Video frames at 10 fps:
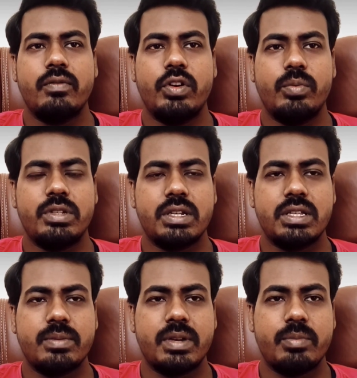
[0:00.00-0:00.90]
वीडियो पे
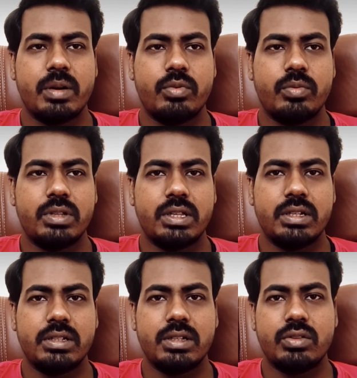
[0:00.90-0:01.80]
चलने से पहले मैं आपको बता
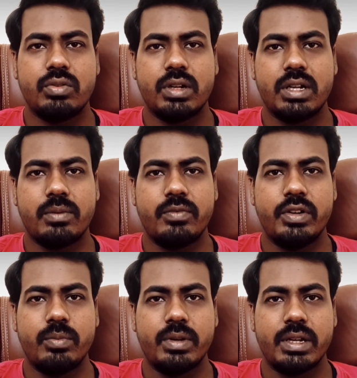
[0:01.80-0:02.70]
देना चाहता हूँ अगर आप
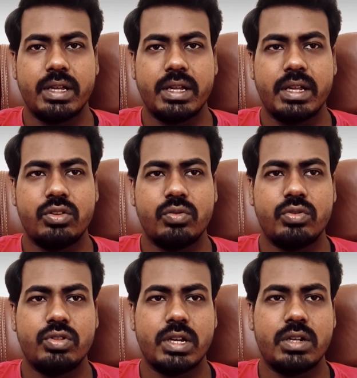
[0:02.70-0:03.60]
वीडियो पे नए हैं तो
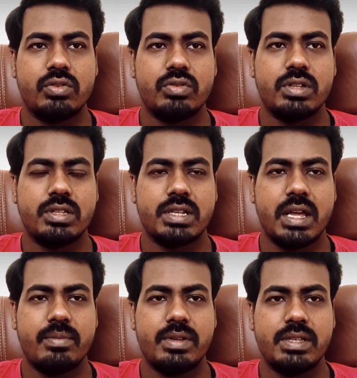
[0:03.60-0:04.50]
चैनल को
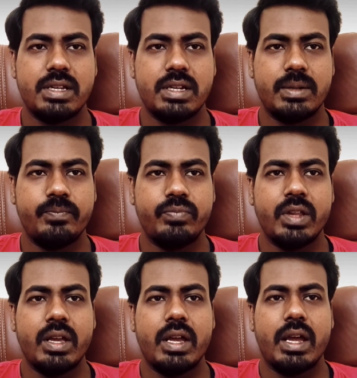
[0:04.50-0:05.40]
सब्सक्राइब कीजिएगा
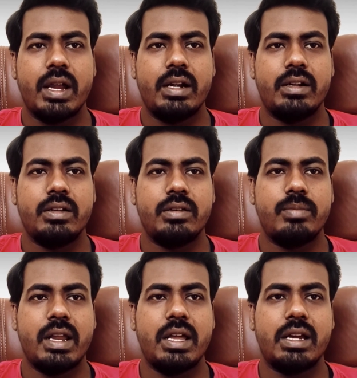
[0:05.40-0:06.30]
एंड
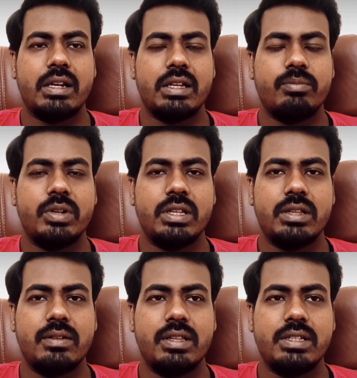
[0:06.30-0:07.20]
बेल आइकन का बटन
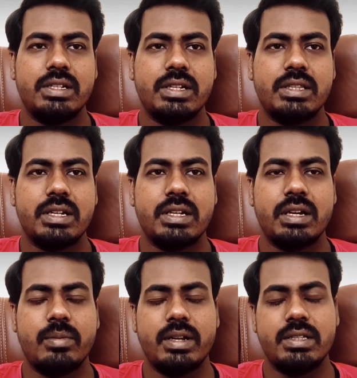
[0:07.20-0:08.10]
दबा दीजिएगा ताकि
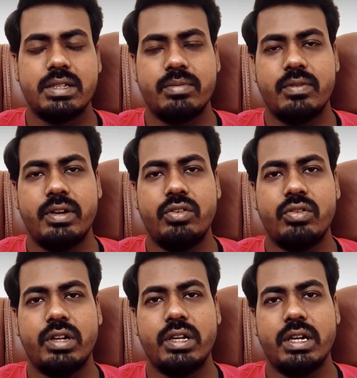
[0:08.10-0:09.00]
हमारी सभी वीडियो
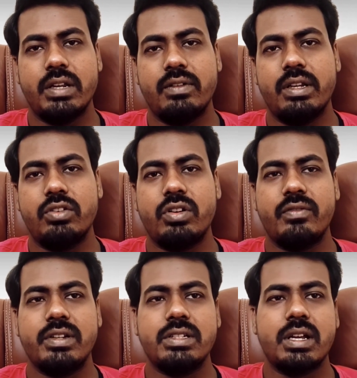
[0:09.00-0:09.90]
की आने वाली
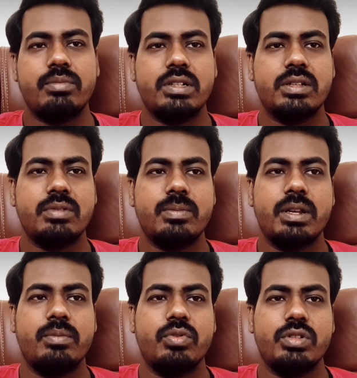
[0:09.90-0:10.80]
नोटिफिकेशन आप तक सबसे
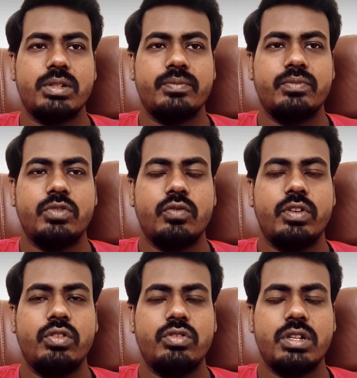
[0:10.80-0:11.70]
पहले पहुंचे तो
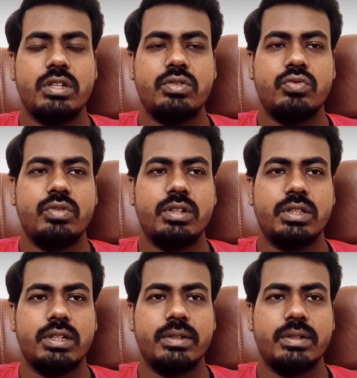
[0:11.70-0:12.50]
वीडियो चलिए शुरू करते